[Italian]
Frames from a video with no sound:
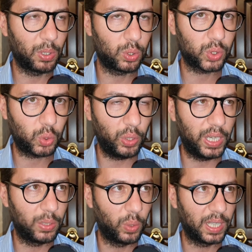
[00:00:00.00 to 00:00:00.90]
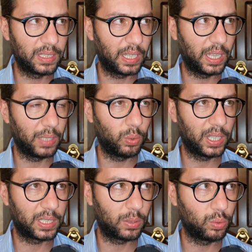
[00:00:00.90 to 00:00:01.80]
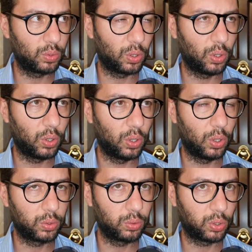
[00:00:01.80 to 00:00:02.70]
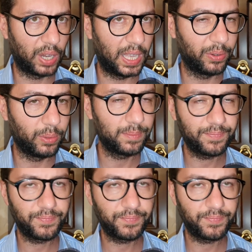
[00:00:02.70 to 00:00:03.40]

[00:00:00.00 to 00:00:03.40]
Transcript: costruire durante, durante tutto, tutto l'anno.